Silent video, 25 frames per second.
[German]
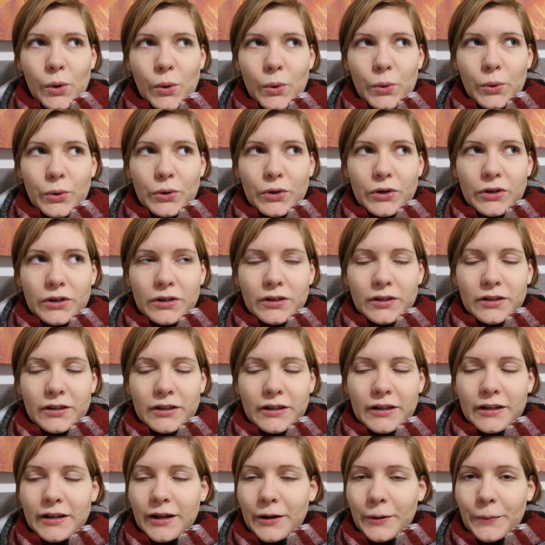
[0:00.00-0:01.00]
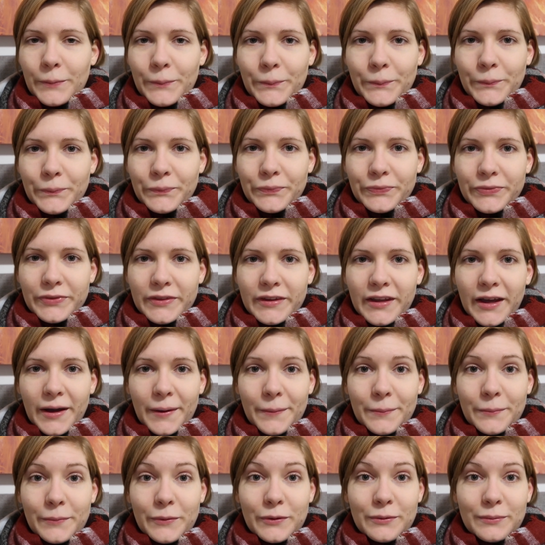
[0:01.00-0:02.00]
Und genau,
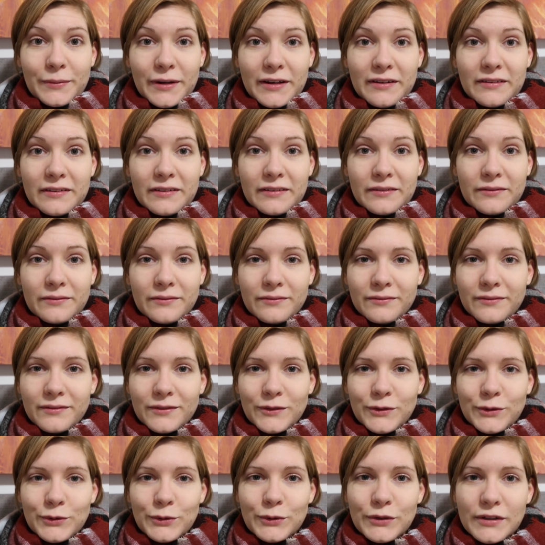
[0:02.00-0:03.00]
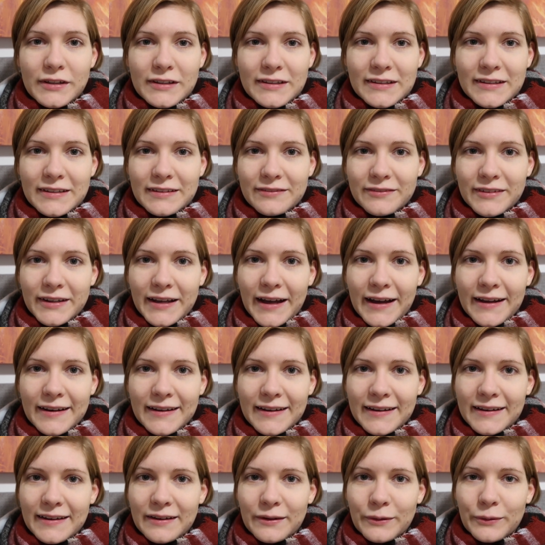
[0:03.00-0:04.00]
ja, und meine zusätzlich
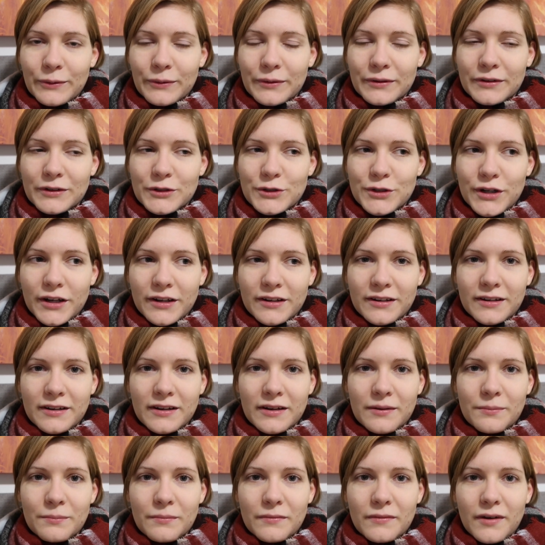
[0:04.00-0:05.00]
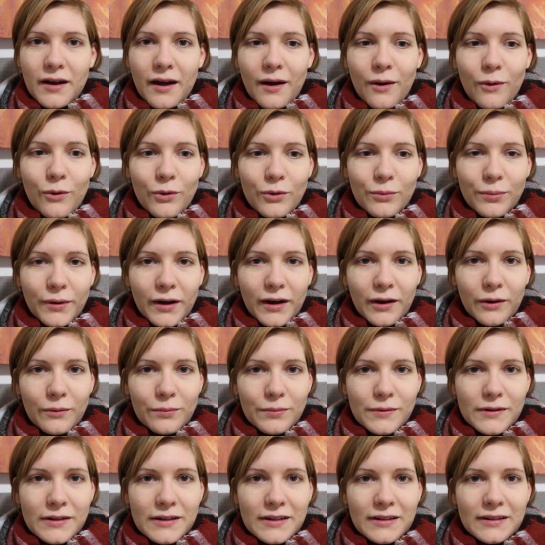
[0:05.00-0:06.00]
vegane Ernährung schadet dem auch
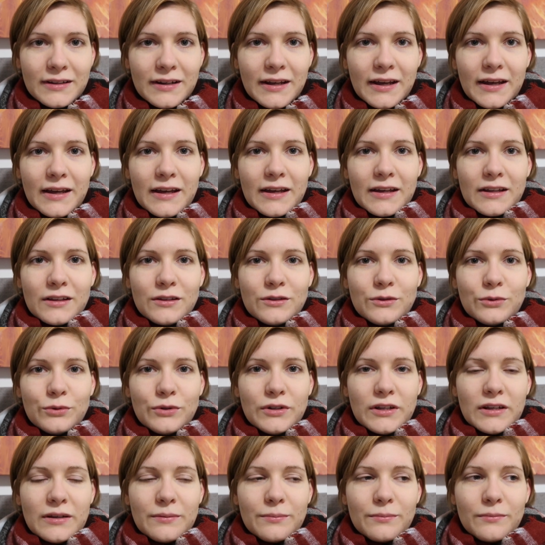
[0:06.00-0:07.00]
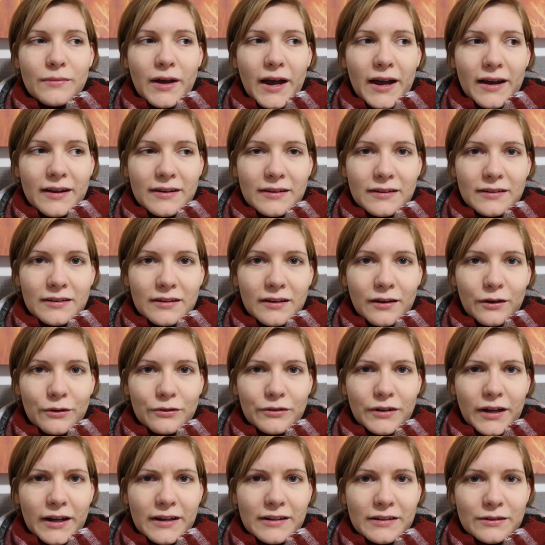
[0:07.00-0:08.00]
überhaupt nicht. Zudem achte ich
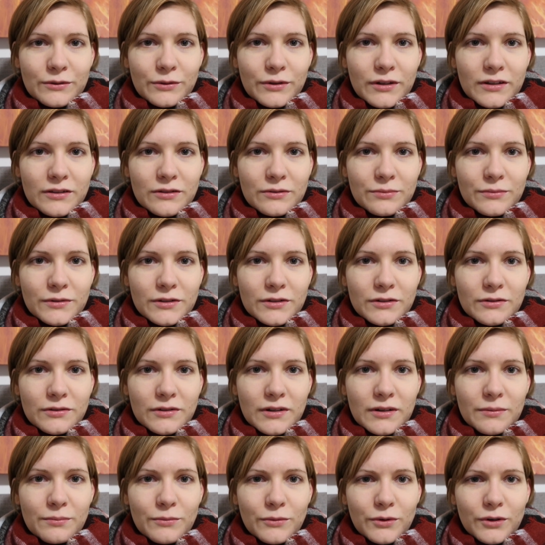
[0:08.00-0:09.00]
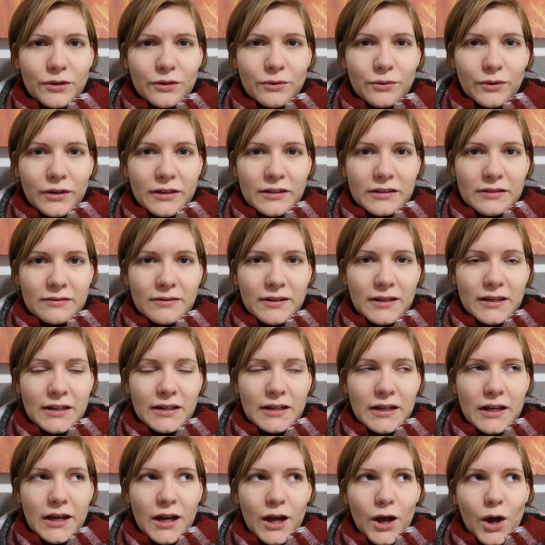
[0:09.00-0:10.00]
darauf, kein Soja zu mir zu nehmen oder nur ganz
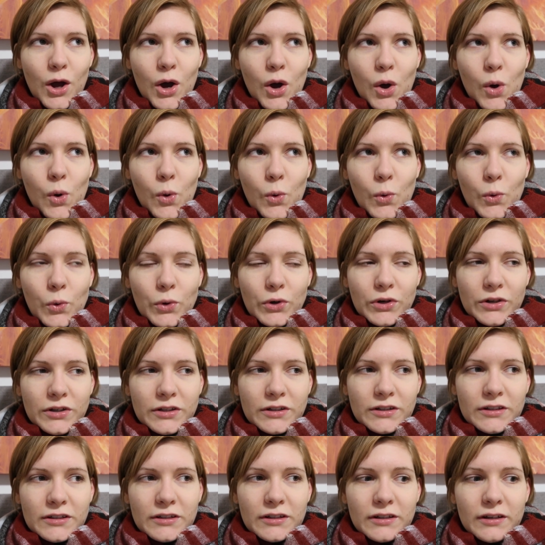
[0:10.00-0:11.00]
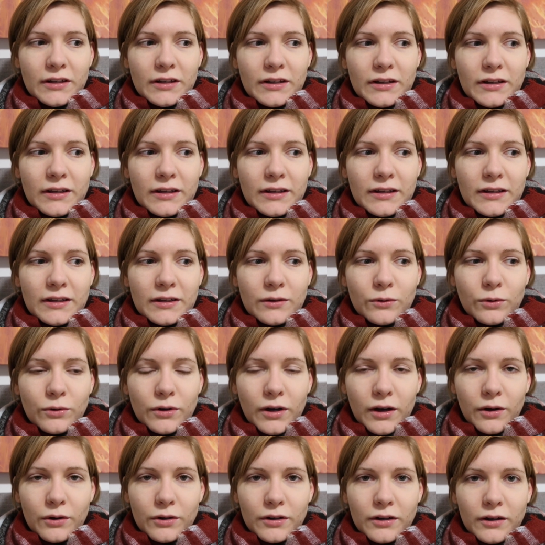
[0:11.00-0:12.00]
wenig. Und ich
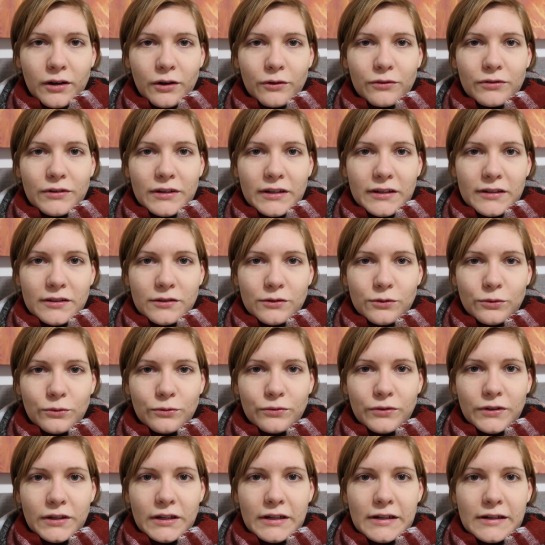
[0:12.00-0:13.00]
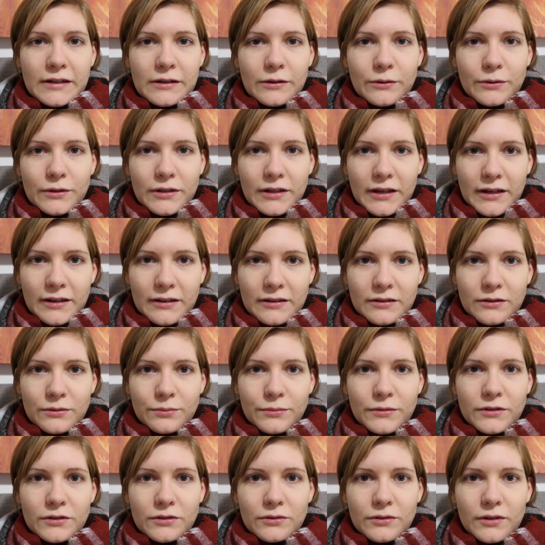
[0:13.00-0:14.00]
gucke auch darauf, nicht zu viel Gluten
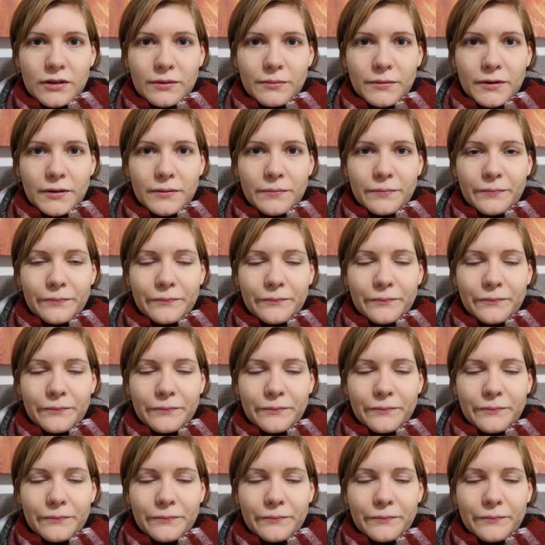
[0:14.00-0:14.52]
zu mir zu nehmen.